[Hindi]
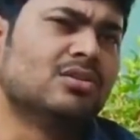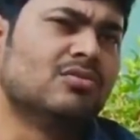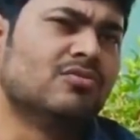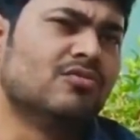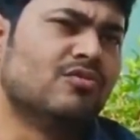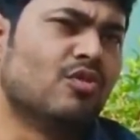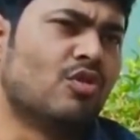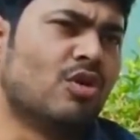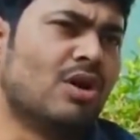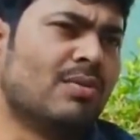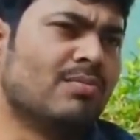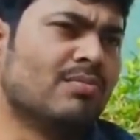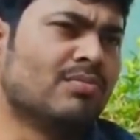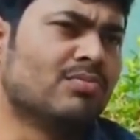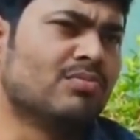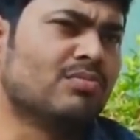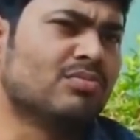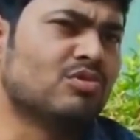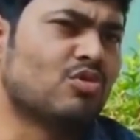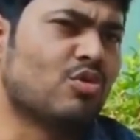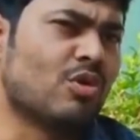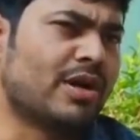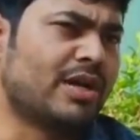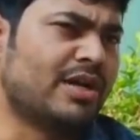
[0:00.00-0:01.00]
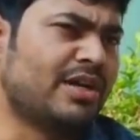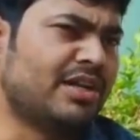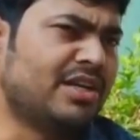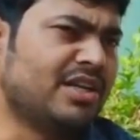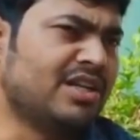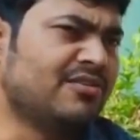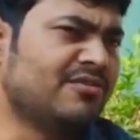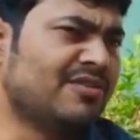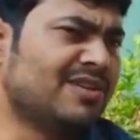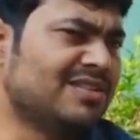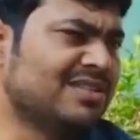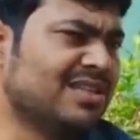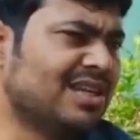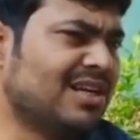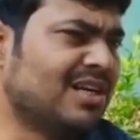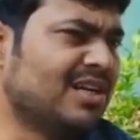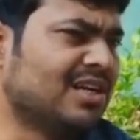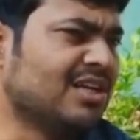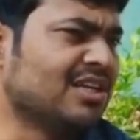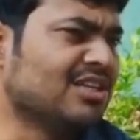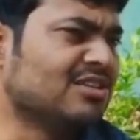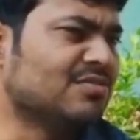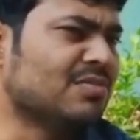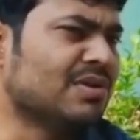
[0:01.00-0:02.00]
वो हम क्वारंटीन
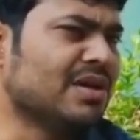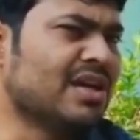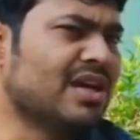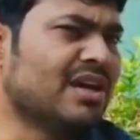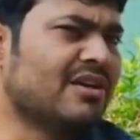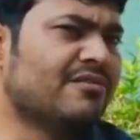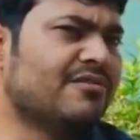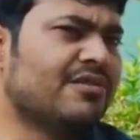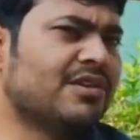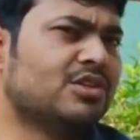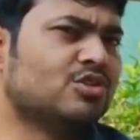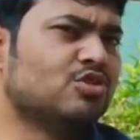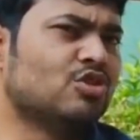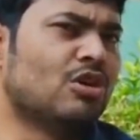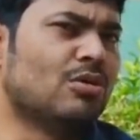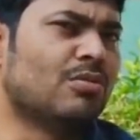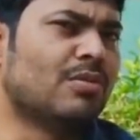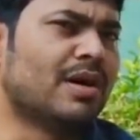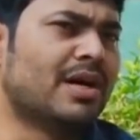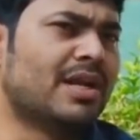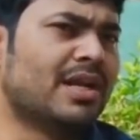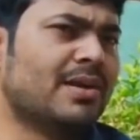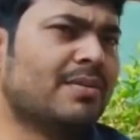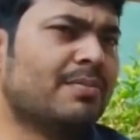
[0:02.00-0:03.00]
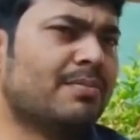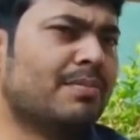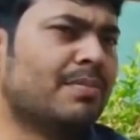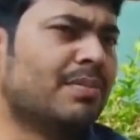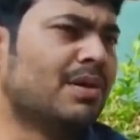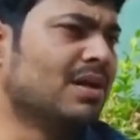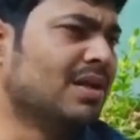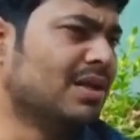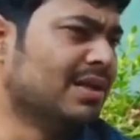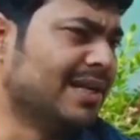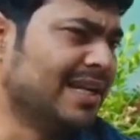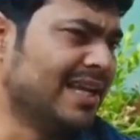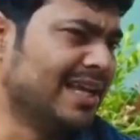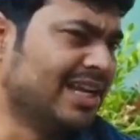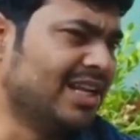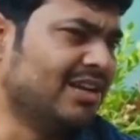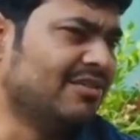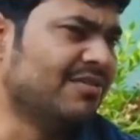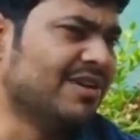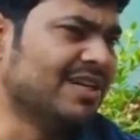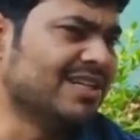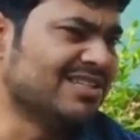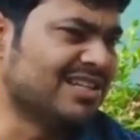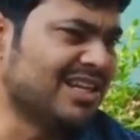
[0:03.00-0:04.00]
फैसिलिटीज़ में या फिर जो हमारे डेली
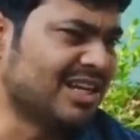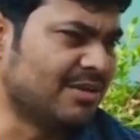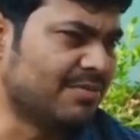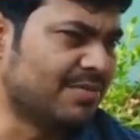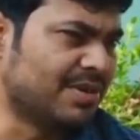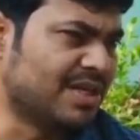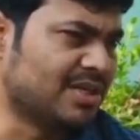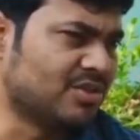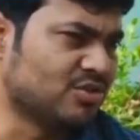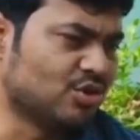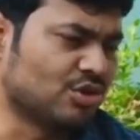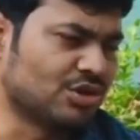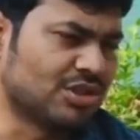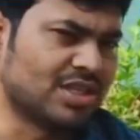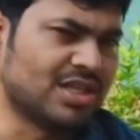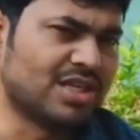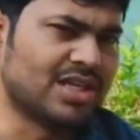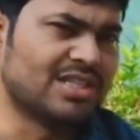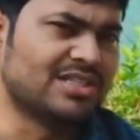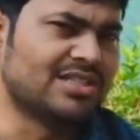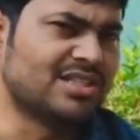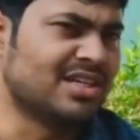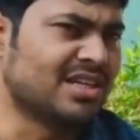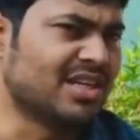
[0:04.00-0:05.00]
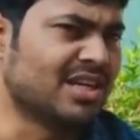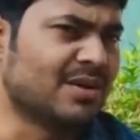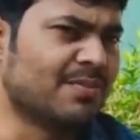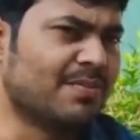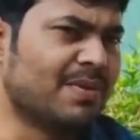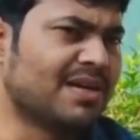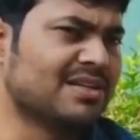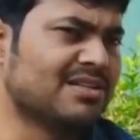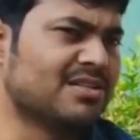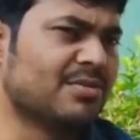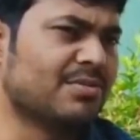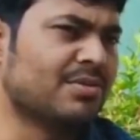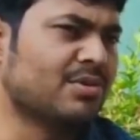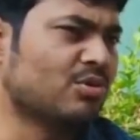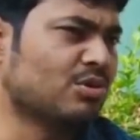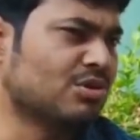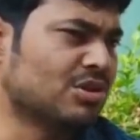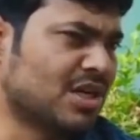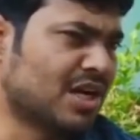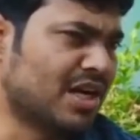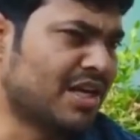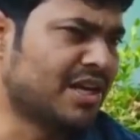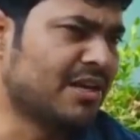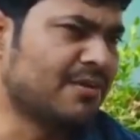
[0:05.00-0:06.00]
वेज लेबरर्स होते हैं जिनके पास अभी कुछ
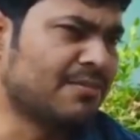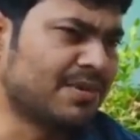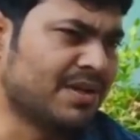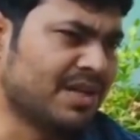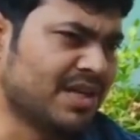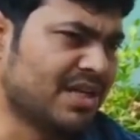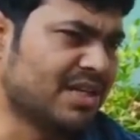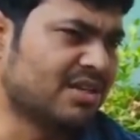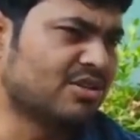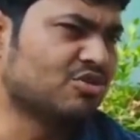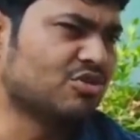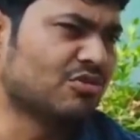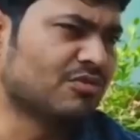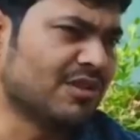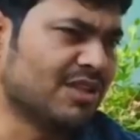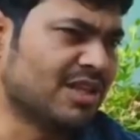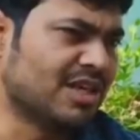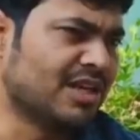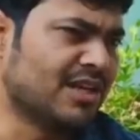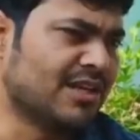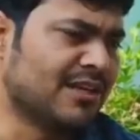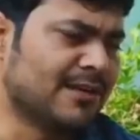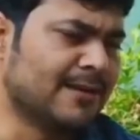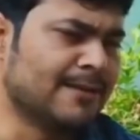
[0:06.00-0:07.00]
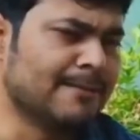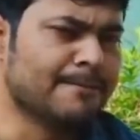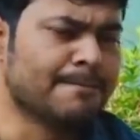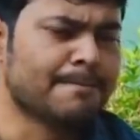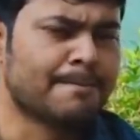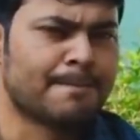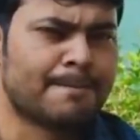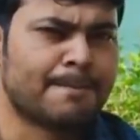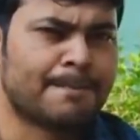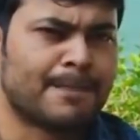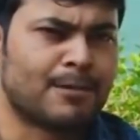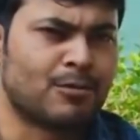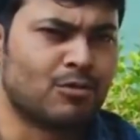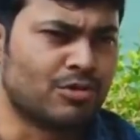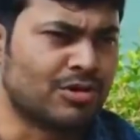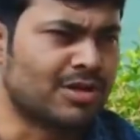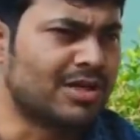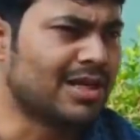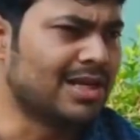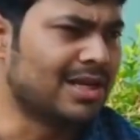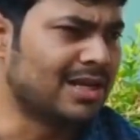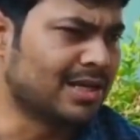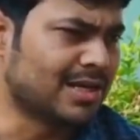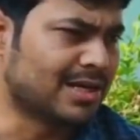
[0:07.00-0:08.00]
खाने पीने की सुविधा नहीं है
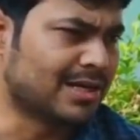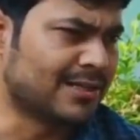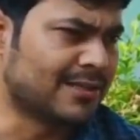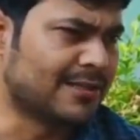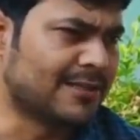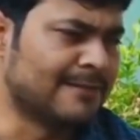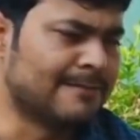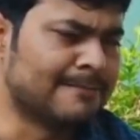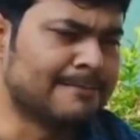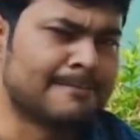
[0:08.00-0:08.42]
उनके लिए कर दें